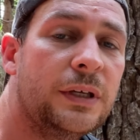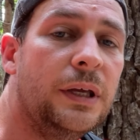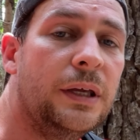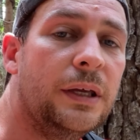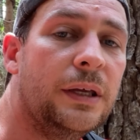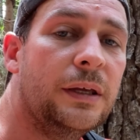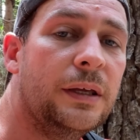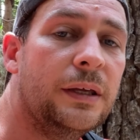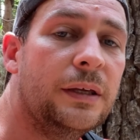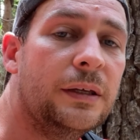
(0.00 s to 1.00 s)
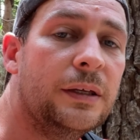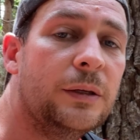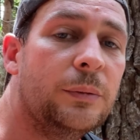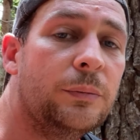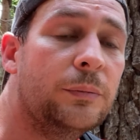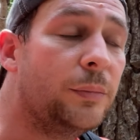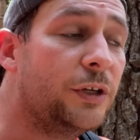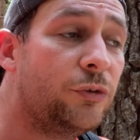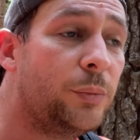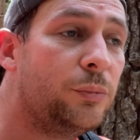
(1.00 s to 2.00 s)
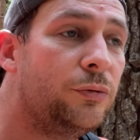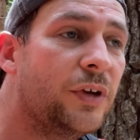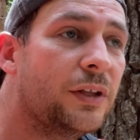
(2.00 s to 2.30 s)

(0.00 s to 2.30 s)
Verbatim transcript: Et bah j'ai pas pu faire